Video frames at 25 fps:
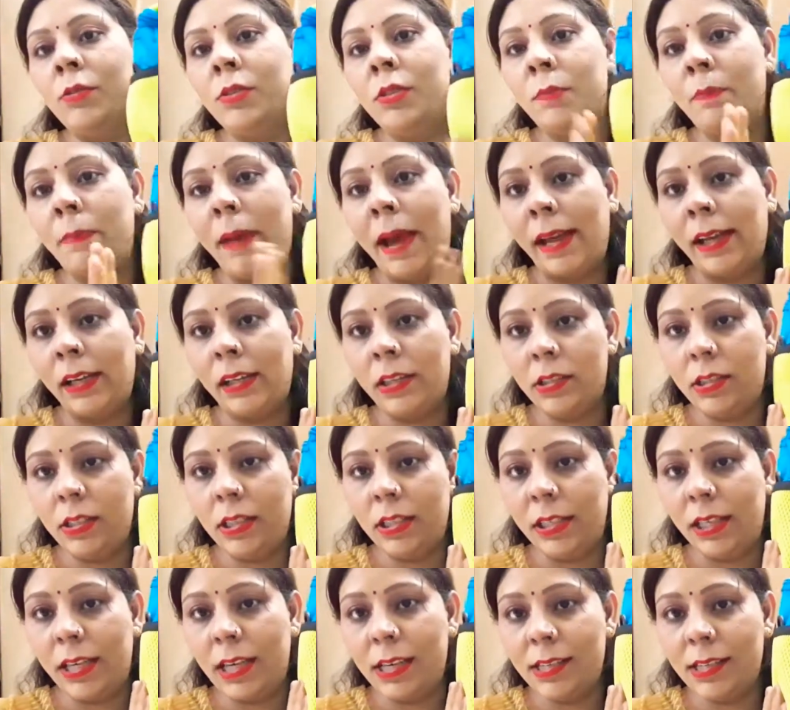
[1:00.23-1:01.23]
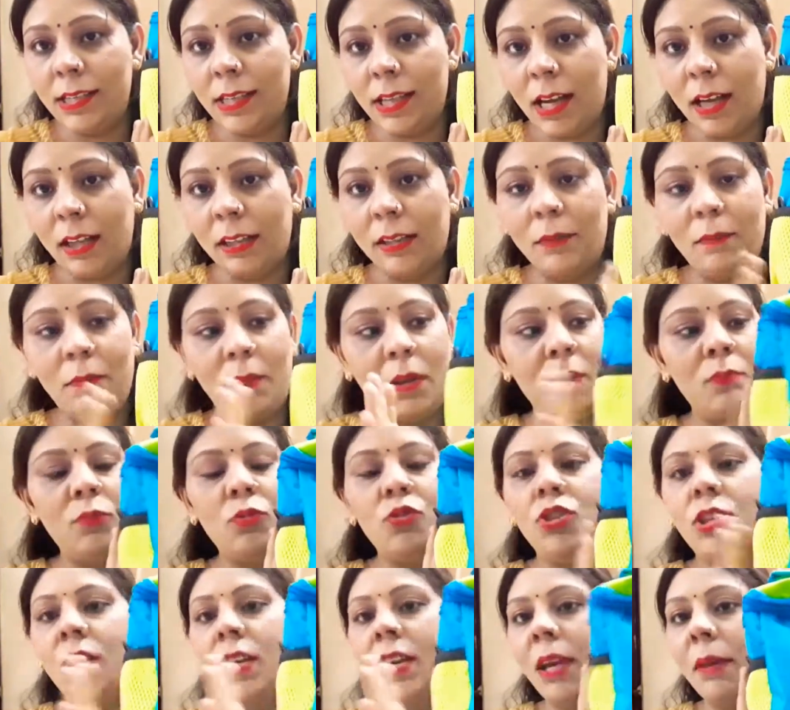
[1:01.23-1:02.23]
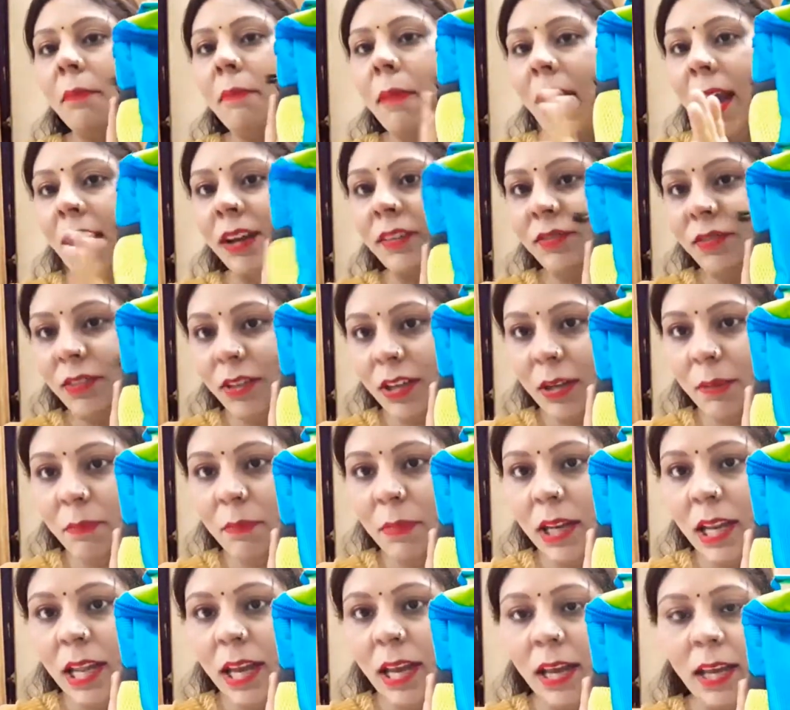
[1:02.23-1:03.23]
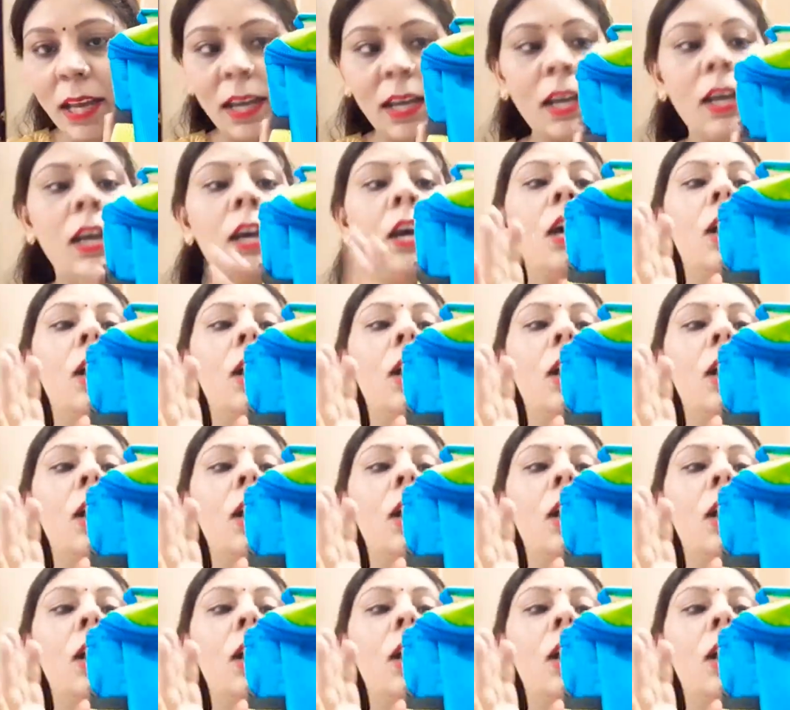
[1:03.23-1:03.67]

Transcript: उस पैकेजिंग के साथ में मुझे ये बैग फ्री मिला है